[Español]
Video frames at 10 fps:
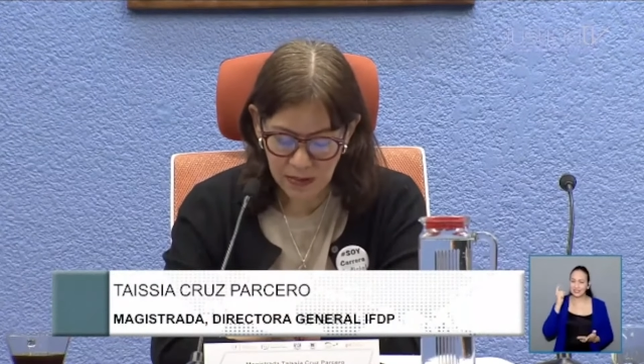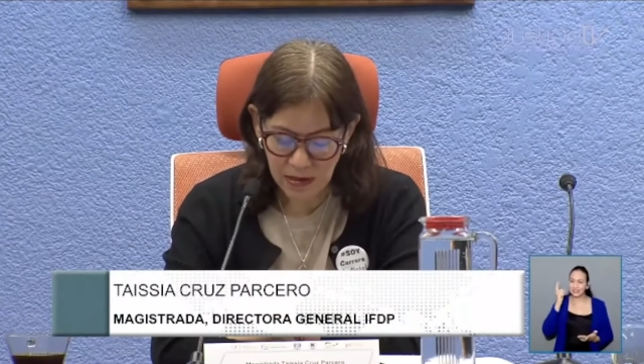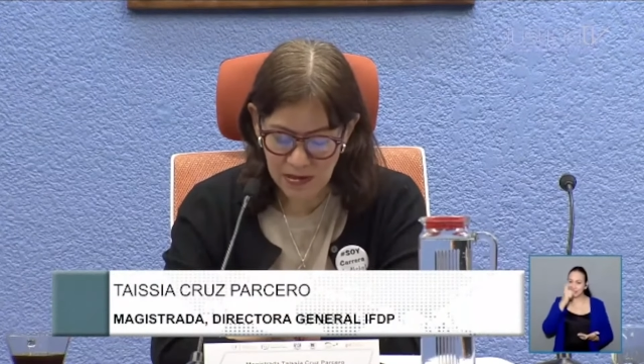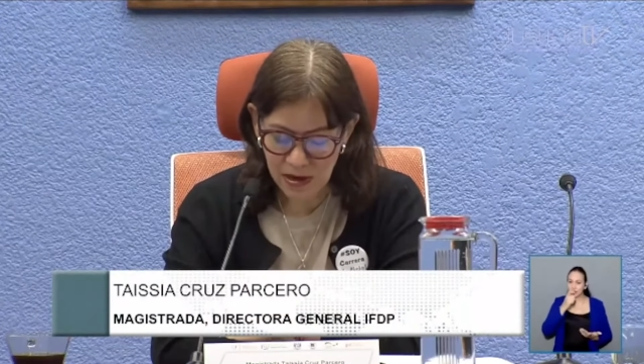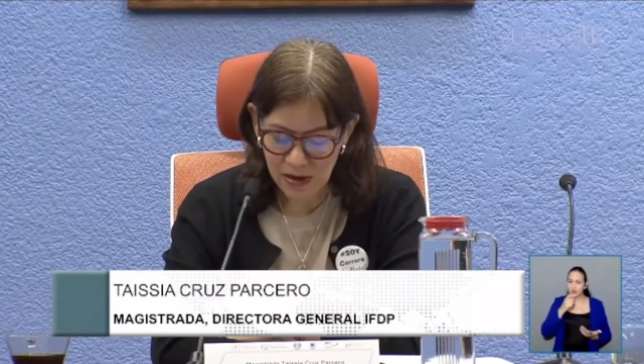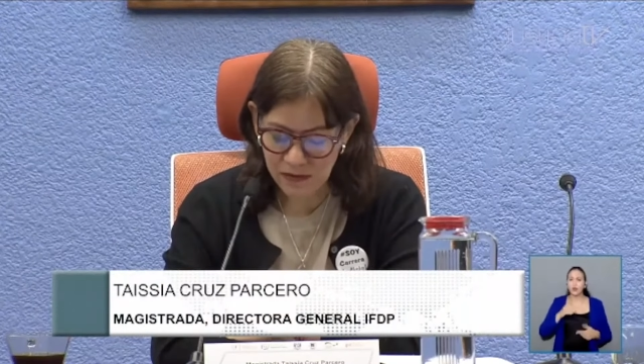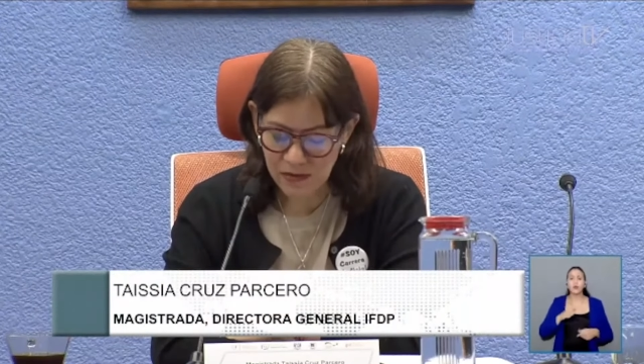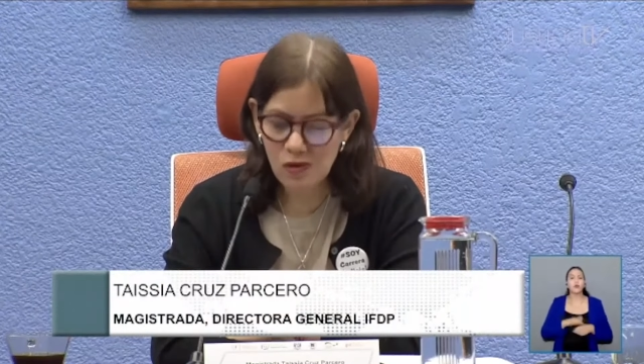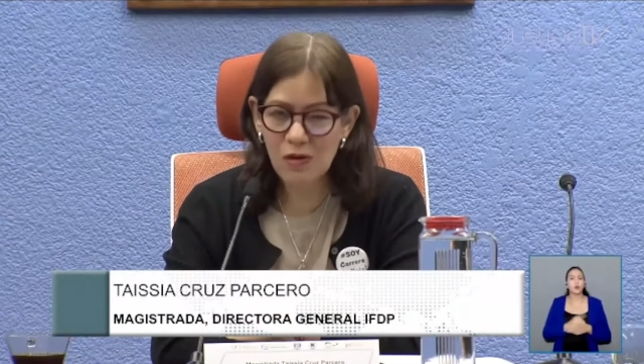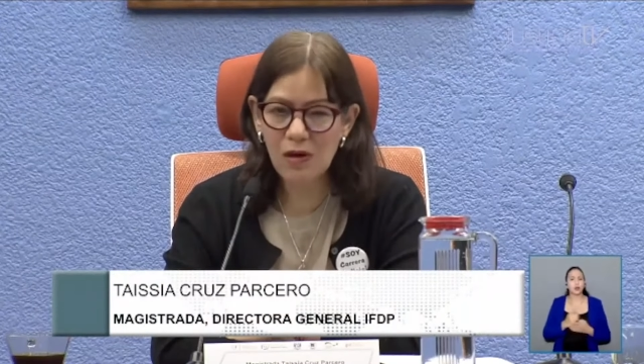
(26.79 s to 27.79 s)
Desde la
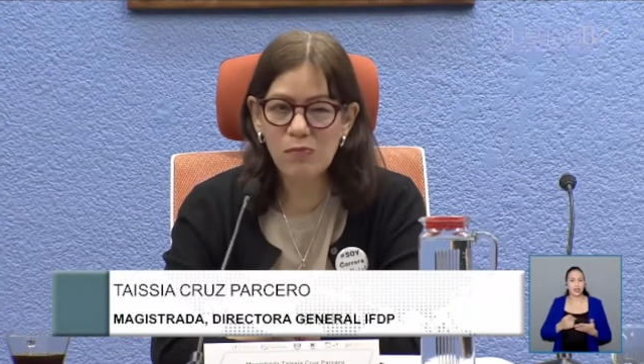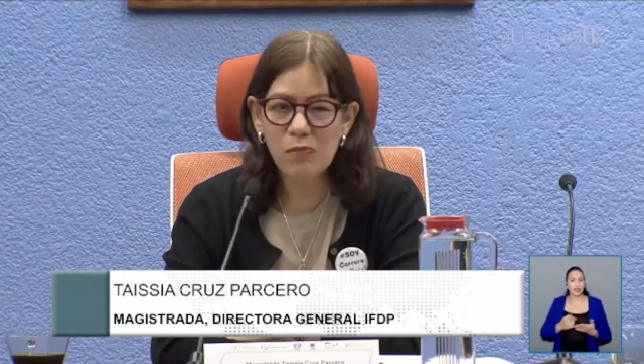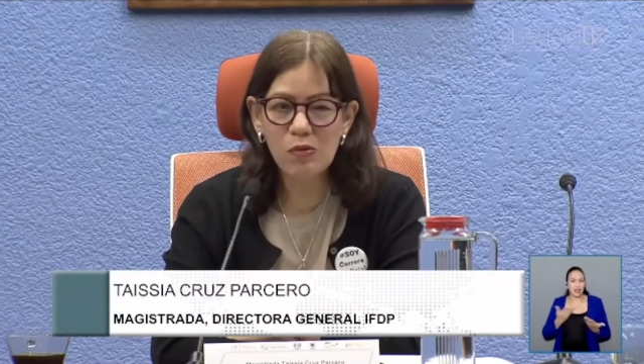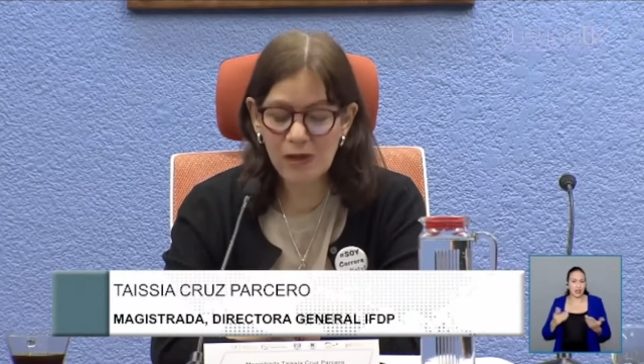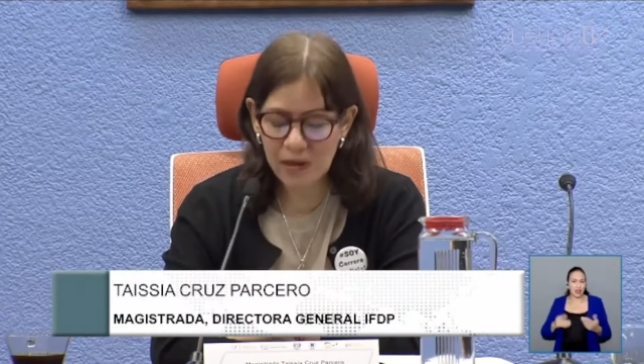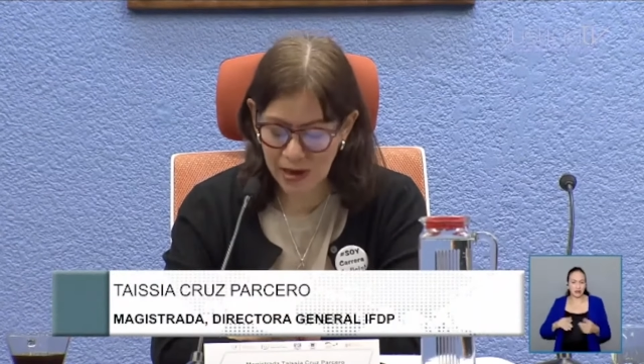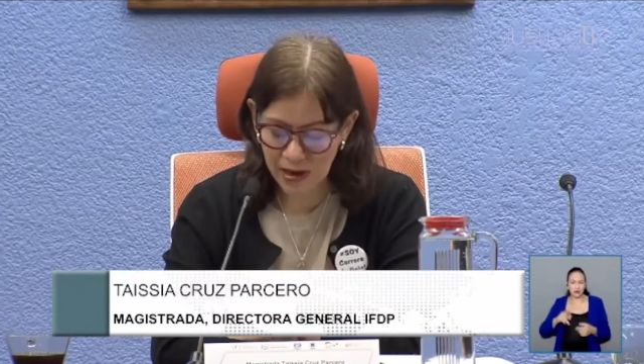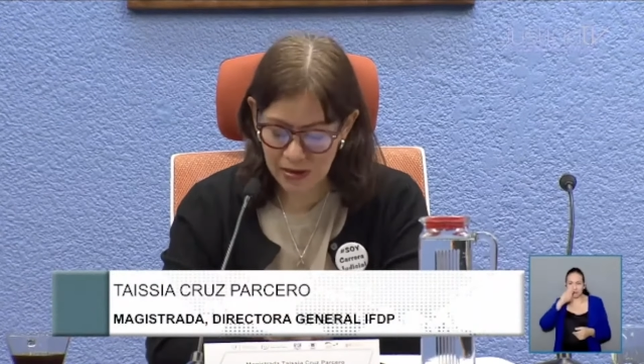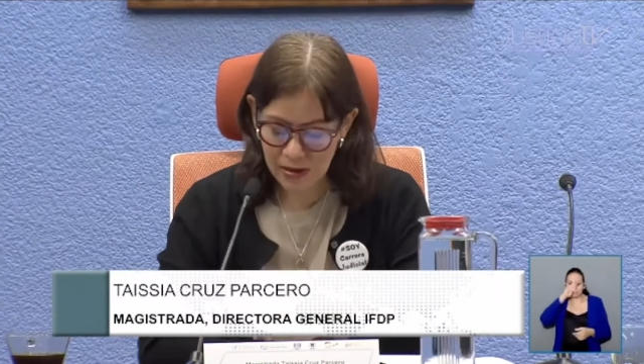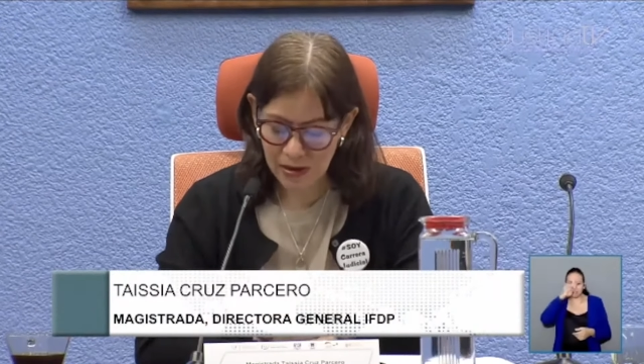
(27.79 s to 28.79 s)
Defensoría
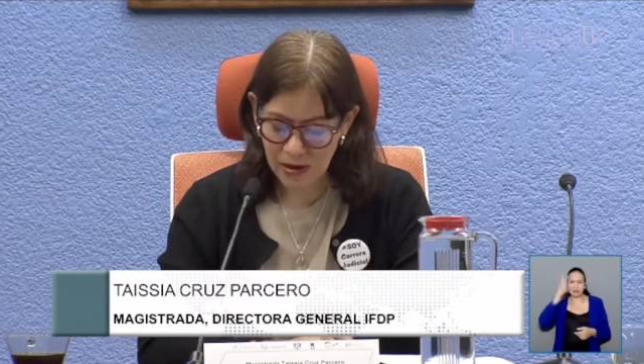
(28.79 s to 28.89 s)
Pública